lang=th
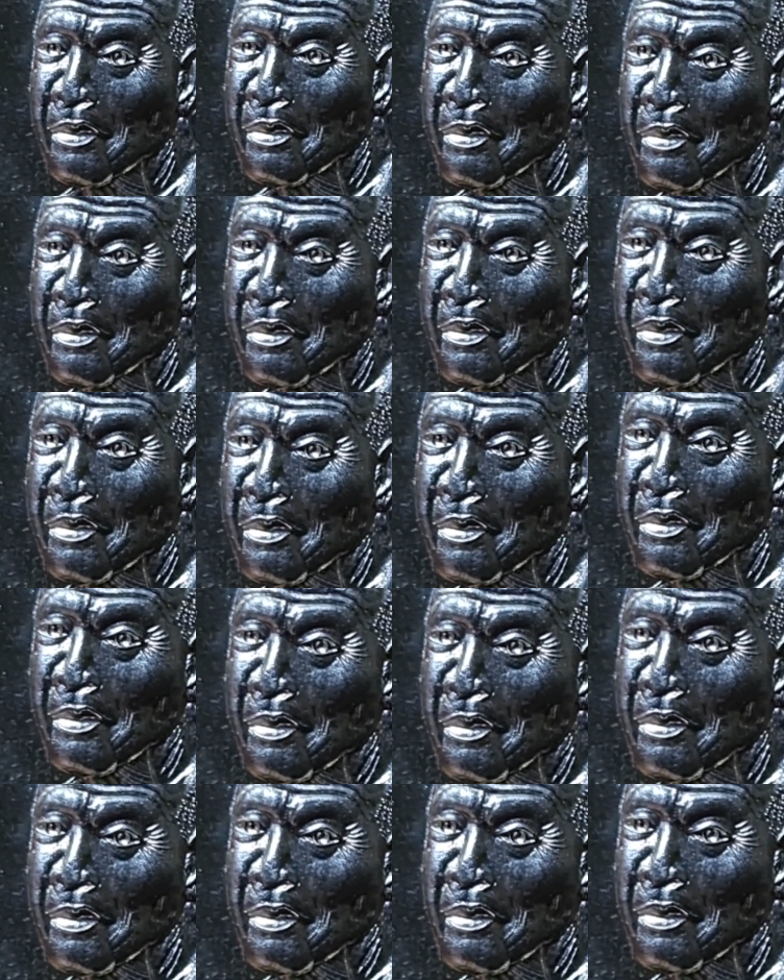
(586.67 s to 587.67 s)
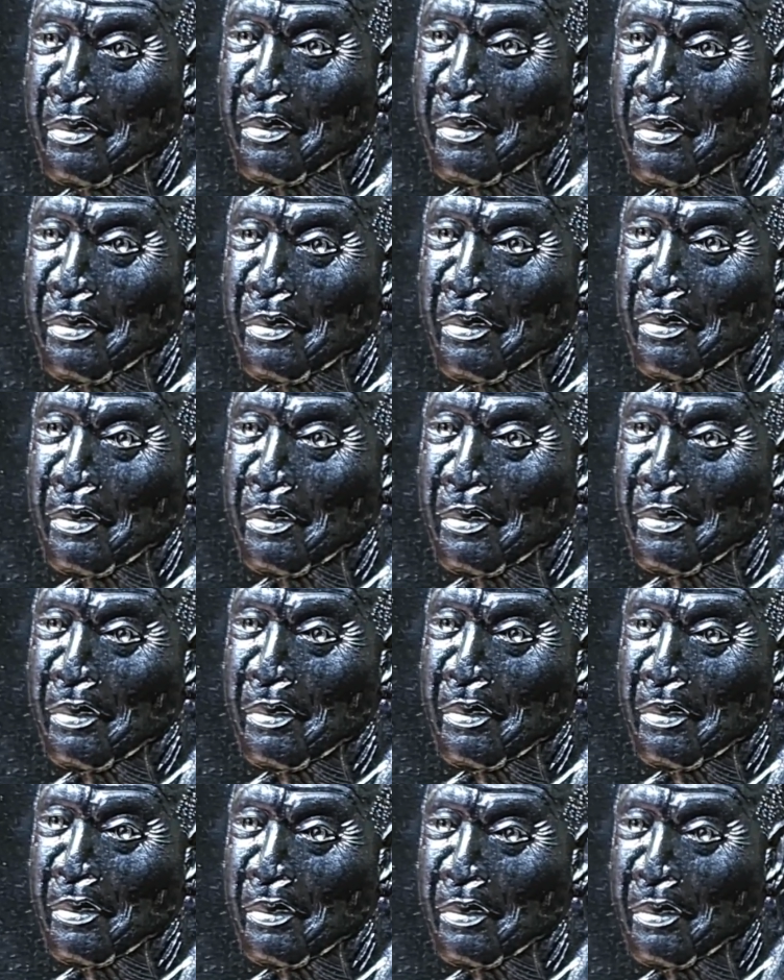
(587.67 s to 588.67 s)
บเพราะฉะนั้นเนี่ย
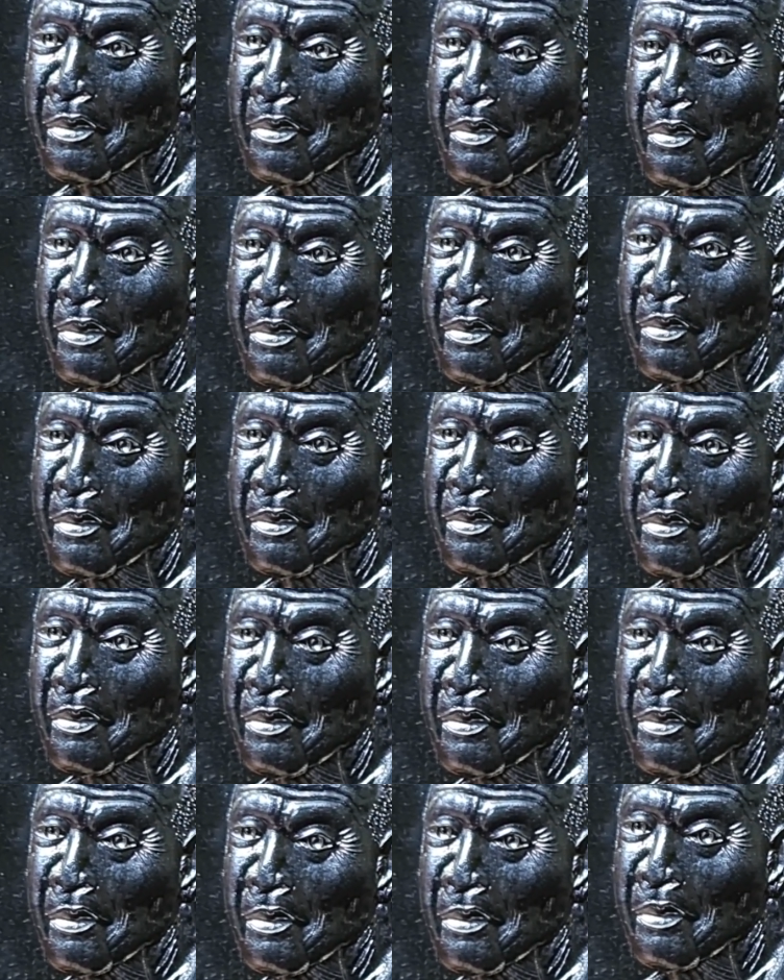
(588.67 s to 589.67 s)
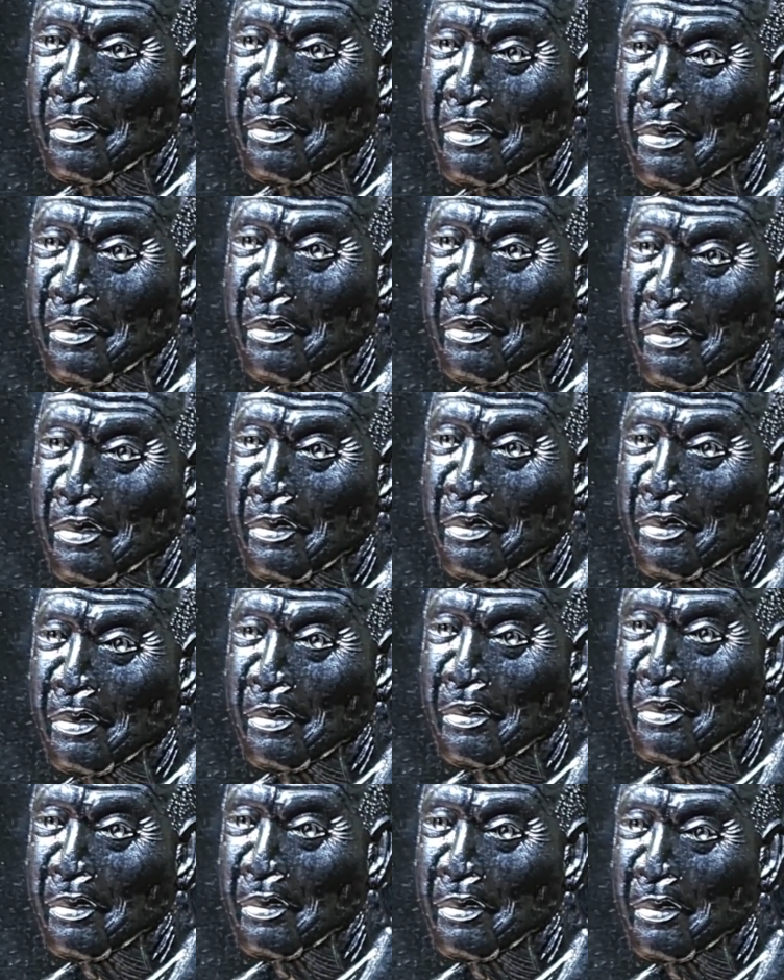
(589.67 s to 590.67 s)
ต้องระวังบางทีก็เวลา
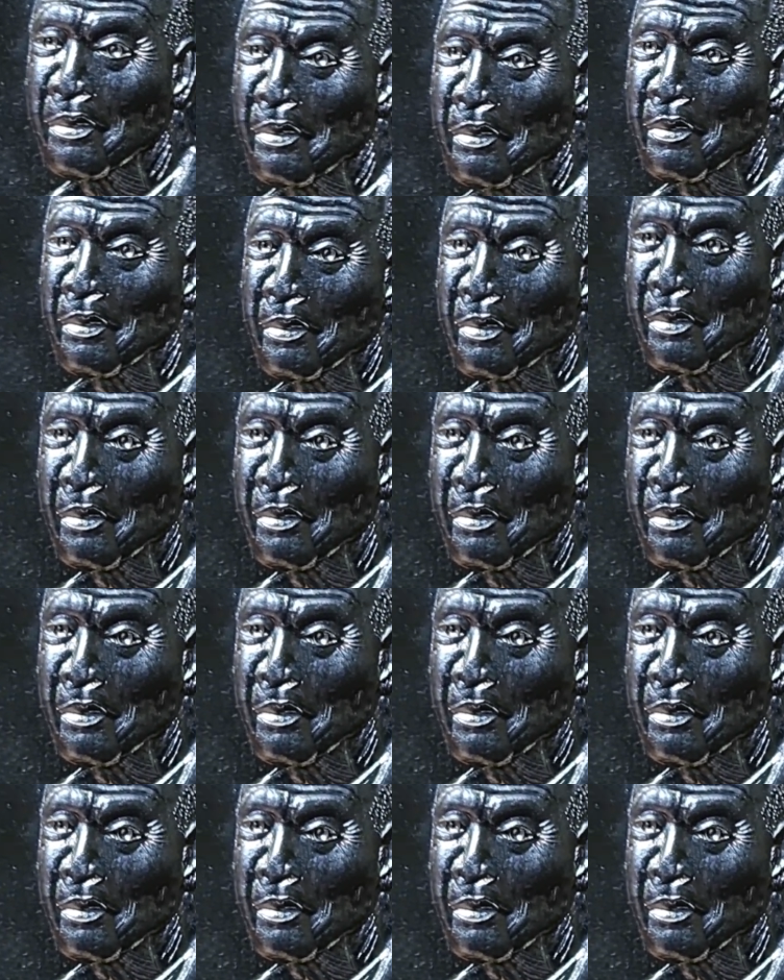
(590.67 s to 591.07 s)
จะซื้อ